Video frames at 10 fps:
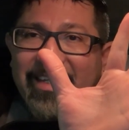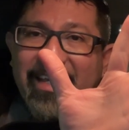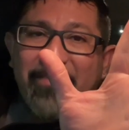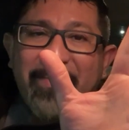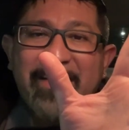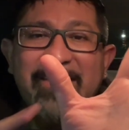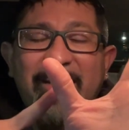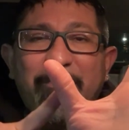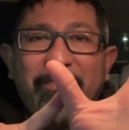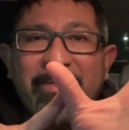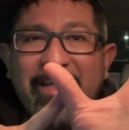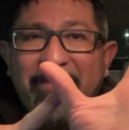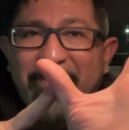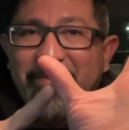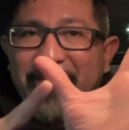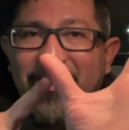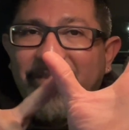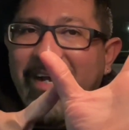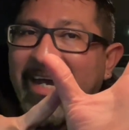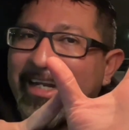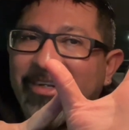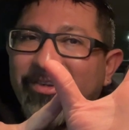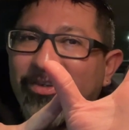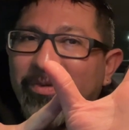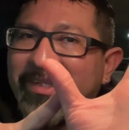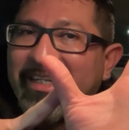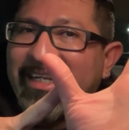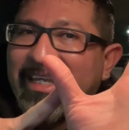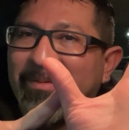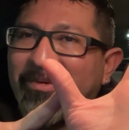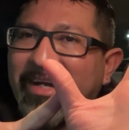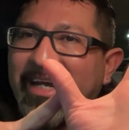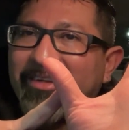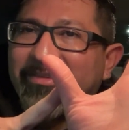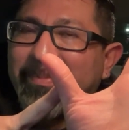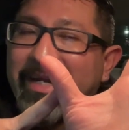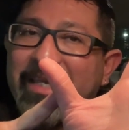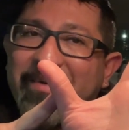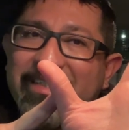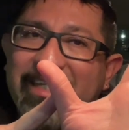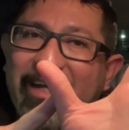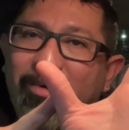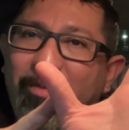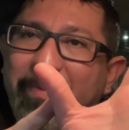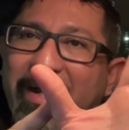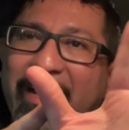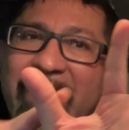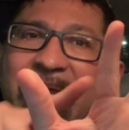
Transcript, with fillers: a Francia lo ponía en primer lugar y no anduve tan equivocado para llevarse la copa.